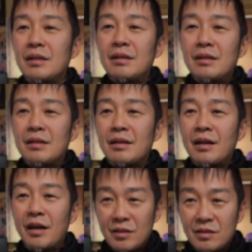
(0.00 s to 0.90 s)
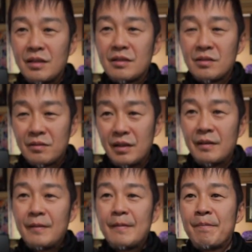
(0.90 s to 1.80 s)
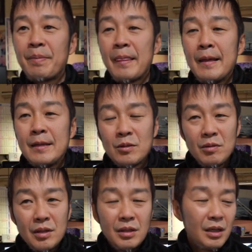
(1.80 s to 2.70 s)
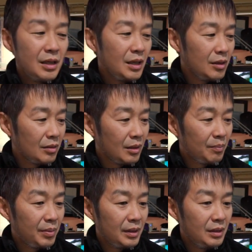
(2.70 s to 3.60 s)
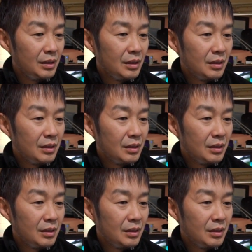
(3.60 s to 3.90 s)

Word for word: いはずなんですよねそれができないのがやっぱり